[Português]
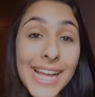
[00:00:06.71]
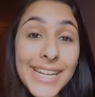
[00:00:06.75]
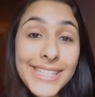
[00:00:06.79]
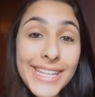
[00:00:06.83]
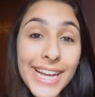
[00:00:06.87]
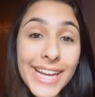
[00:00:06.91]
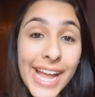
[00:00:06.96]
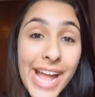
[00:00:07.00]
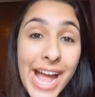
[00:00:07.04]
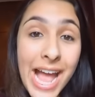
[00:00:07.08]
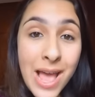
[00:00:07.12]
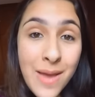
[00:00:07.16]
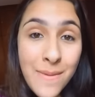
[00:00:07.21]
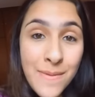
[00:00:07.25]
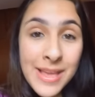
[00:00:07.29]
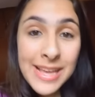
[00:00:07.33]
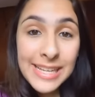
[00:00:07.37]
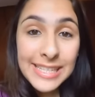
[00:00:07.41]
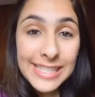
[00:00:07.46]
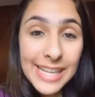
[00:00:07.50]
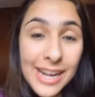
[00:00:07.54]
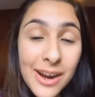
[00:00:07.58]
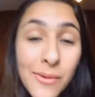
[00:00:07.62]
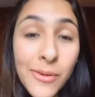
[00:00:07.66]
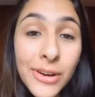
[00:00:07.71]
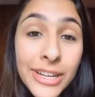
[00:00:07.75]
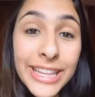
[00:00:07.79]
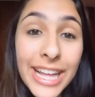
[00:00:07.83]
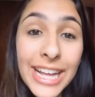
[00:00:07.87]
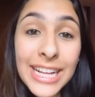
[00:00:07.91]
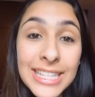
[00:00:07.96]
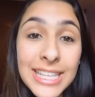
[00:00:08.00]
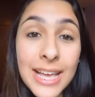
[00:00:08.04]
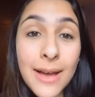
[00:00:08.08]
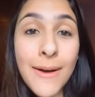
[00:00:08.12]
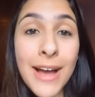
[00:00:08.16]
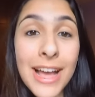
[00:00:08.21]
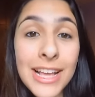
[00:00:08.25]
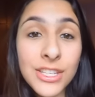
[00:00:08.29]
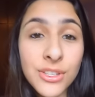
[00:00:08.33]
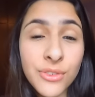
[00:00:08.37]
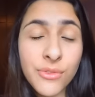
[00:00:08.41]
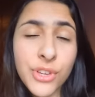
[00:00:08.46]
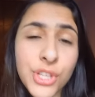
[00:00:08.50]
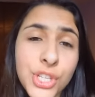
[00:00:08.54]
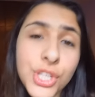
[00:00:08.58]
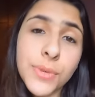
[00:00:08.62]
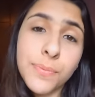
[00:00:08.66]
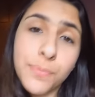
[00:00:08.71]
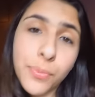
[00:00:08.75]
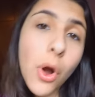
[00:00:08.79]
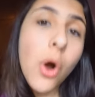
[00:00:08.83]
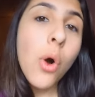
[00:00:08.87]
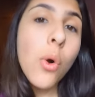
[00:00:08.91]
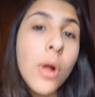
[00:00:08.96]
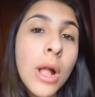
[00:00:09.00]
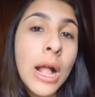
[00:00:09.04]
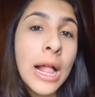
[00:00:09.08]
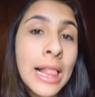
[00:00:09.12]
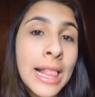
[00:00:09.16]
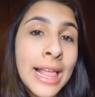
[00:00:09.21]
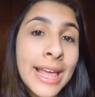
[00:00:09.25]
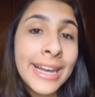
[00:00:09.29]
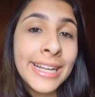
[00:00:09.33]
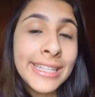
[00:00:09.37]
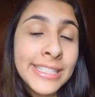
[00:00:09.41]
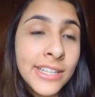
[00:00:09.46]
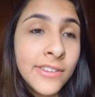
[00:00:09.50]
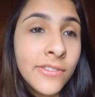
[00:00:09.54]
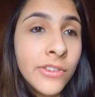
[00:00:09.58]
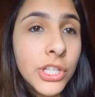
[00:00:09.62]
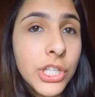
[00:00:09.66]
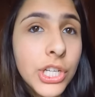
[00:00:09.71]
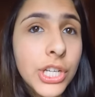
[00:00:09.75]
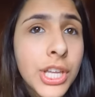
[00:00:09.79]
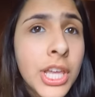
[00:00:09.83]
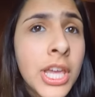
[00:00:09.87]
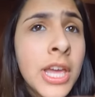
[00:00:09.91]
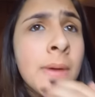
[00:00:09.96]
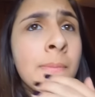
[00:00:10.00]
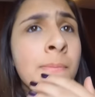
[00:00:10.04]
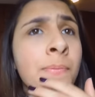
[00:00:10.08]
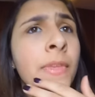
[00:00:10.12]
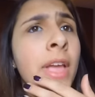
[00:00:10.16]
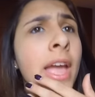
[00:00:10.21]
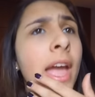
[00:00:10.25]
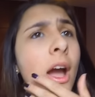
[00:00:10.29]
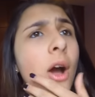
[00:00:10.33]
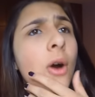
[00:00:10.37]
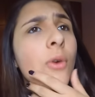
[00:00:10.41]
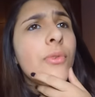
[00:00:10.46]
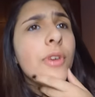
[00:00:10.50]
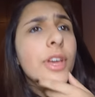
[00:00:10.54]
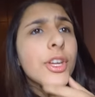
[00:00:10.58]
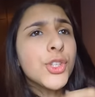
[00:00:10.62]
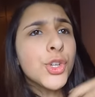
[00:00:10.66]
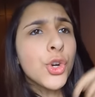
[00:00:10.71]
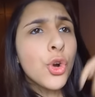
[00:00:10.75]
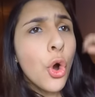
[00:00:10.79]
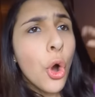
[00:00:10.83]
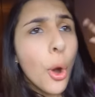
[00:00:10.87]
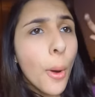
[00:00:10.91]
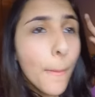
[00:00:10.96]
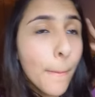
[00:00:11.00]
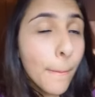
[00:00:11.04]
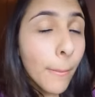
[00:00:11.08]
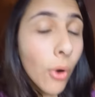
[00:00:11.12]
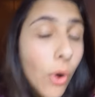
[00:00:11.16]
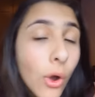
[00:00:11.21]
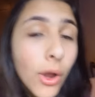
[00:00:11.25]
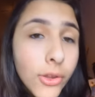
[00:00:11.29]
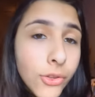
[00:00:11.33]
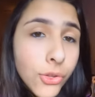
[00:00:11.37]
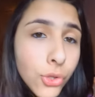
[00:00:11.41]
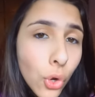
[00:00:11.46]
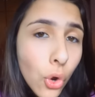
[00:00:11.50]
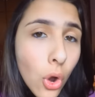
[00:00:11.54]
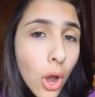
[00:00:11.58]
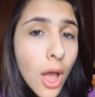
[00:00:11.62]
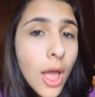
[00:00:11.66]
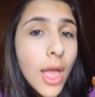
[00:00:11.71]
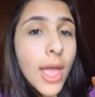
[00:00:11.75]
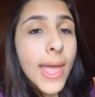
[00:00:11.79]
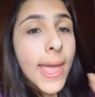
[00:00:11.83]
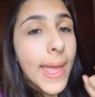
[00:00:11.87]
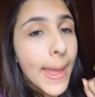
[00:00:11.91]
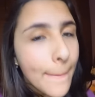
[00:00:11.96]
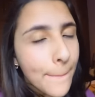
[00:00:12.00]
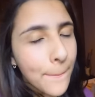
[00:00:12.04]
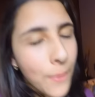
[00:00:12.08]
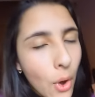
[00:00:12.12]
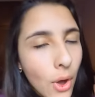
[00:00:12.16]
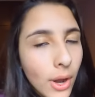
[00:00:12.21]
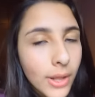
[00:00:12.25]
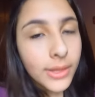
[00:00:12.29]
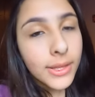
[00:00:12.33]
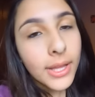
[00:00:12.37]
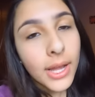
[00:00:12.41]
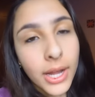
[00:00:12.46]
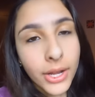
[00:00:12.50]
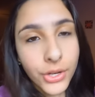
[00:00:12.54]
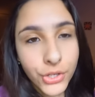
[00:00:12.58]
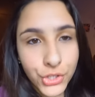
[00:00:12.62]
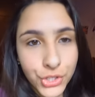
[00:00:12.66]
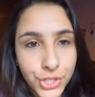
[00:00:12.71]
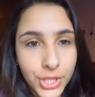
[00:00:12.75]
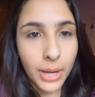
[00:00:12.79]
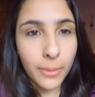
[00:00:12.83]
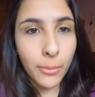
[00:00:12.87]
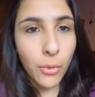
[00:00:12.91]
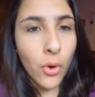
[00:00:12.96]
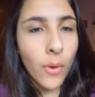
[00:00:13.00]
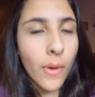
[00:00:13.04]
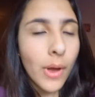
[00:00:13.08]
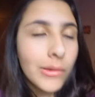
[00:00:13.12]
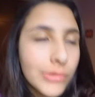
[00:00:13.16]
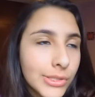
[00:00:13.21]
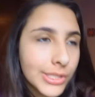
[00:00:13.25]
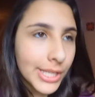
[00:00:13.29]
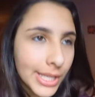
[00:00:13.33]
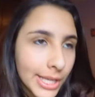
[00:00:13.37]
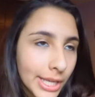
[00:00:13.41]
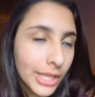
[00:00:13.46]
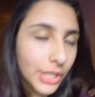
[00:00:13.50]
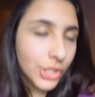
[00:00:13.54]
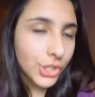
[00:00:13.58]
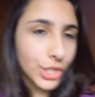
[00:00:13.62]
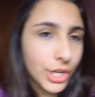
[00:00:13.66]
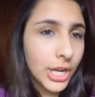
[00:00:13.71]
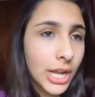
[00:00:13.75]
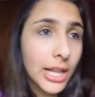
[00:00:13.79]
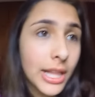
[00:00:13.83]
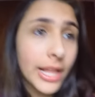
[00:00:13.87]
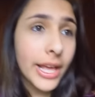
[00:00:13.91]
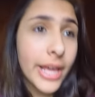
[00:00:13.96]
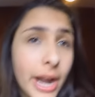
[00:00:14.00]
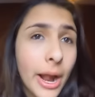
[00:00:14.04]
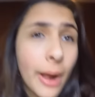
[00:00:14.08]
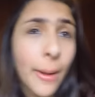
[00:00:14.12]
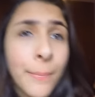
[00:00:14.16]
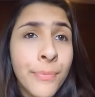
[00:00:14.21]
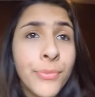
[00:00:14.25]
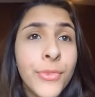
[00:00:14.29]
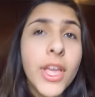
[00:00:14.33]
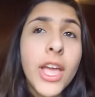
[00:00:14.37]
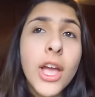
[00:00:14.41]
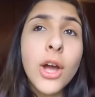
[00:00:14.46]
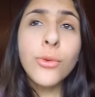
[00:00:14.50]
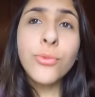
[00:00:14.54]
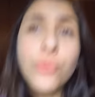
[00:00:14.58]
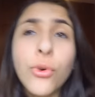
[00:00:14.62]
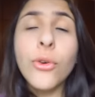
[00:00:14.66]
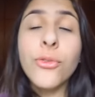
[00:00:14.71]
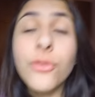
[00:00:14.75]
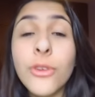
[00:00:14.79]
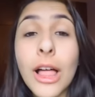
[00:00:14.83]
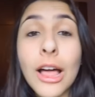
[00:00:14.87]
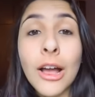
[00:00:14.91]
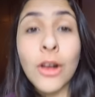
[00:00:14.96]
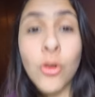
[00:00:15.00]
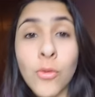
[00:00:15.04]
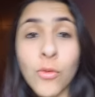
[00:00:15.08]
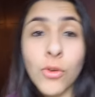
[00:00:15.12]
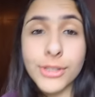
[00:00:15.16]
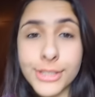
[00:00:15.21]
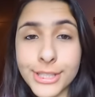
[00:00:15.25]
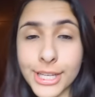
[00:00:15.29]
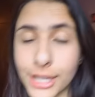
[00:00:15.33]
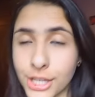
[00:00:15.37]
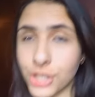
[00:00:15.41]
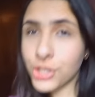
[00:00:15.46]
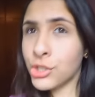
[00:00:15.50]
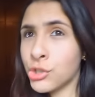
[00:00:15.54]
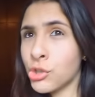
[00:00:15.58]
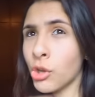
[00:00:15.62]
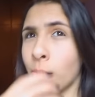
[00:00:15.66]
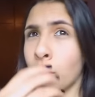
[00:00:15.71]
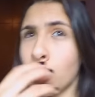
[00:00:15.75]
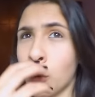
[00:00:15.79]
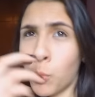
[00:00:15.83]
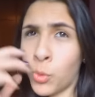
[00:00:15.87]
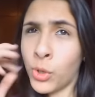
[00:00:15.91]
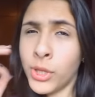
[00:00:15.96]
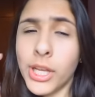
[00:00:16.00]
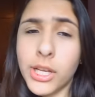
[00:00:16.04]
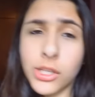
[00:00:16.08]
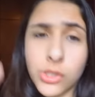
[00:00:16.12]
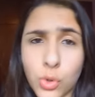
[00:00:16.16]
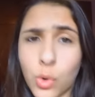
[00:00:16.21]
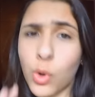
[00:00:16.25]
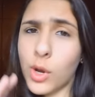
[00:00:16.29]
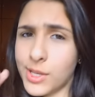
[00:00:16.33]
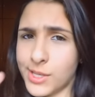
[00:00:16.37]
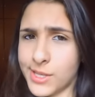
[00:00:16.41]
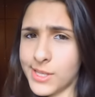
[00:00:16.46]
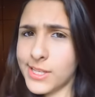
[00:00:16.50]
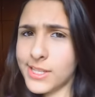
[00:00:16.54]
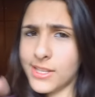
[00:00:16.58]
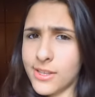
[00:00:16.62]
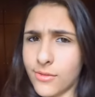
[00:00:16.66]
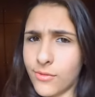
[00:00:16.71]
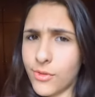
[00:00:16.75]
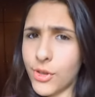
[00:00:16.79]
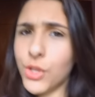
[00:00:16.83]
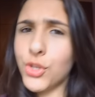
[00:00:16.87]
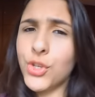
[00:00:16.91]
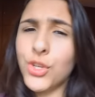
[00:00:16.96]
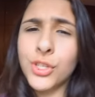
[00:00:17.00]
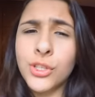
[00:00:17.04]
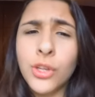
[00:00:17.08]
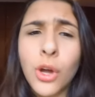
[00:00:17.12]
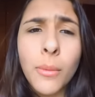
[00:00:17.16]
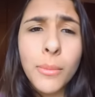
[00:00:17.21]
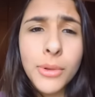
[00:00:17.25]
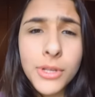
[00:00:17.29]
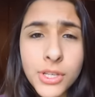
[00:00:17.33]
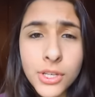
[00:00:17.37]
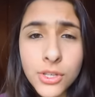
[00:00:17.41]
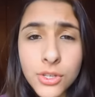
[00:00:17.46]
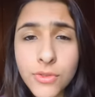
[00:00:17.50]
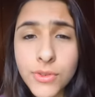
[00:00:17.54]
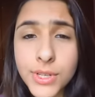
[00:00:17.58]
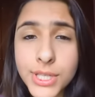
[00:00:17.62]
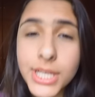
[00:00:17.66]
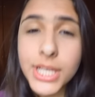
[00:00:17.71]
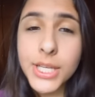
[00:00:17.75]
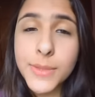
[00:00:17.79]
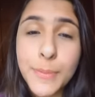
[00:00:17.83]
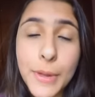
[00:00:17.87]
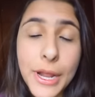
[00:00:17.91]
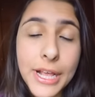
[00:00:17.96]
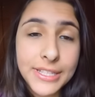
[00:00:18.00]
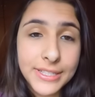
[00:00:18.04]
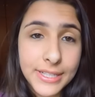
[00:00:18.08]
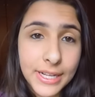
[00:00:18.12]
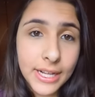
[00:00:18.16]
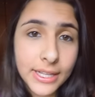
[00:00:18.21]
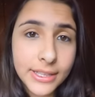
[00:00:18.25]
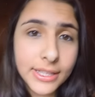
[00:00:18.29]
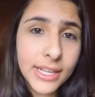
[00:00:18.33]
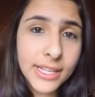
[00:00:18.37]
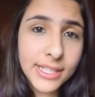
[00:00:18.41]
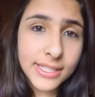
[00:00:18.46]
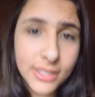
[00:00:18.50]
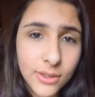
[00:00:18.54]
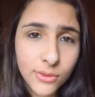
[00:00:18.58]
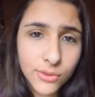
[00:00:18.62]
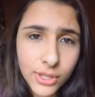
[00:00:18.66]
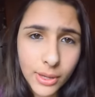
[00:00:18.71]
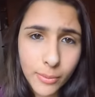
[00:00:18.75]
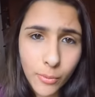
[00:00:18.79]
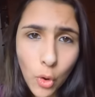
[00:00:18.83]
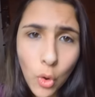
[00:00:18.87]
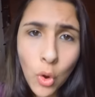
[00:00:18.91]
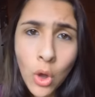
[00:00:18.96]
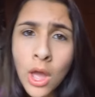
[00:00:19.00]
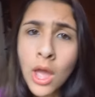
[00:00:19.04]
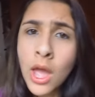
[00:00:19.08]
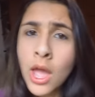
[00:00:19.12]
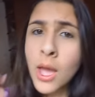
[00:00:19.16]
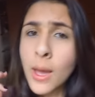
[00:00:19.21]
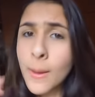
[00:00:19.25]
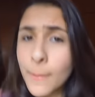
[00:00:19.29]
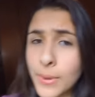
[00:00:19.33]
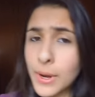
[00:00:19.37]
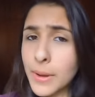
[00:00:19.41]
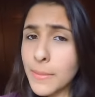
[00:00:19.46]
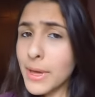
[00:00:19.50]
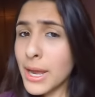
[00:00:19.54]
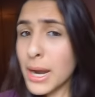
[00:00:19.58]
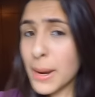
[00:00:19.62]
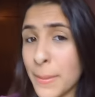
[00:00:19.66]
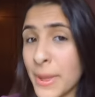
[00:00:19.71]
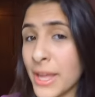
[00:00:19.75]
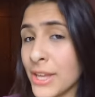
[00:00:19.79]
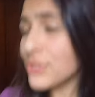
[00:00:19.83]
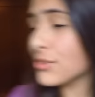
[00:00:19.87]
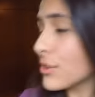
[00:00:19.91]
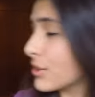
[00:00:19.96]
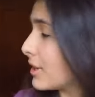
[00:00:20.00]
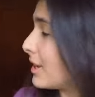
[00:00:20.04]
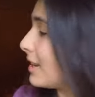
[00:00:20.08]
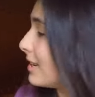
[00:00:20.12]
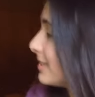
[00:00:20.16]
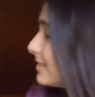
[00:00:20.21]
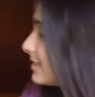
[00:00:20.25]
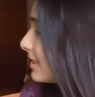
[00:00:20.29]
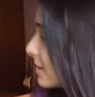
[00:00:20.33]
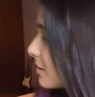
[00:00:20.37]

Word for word: gente, aqui é a vídeo sejam bem-vindos a mais um vídeo Bom galera, esse vídeo aqui é um vídeo muito importante, tá bom? É o seguinte galera, eu vou falar com vocês sobre muitas coisas nesse vídeo, então eu preciso que vocês prestem atenção, tá bom? Primeiramente, eu queria